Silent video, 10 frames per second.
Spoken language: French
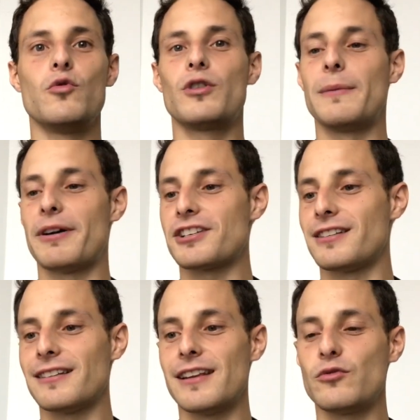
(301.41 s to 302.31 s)
ou que les pages
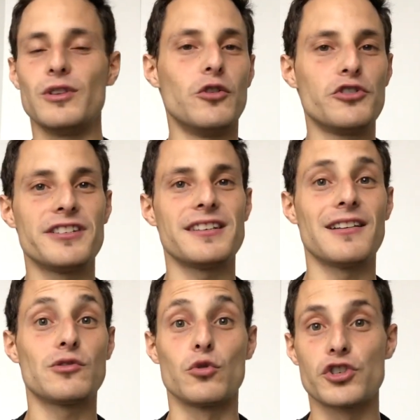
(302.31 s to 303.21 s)
internet ou les
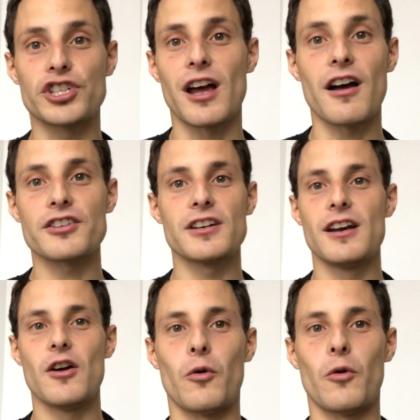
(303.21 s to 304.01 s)
logiciels se chargent.